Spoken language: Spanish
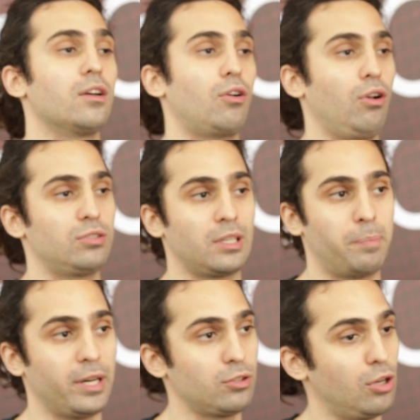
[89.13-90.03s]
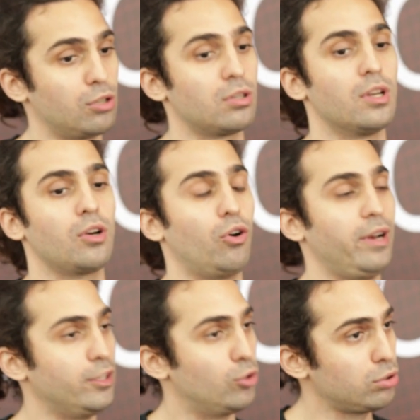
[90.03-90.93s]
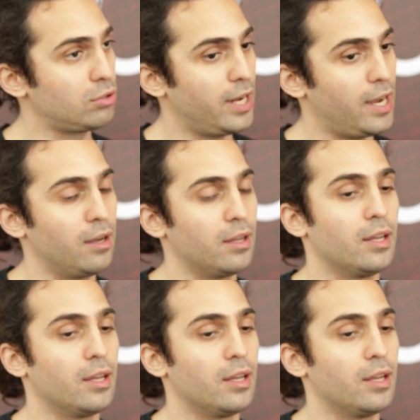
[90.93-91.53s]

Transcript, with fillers: con los expertos, con la industria,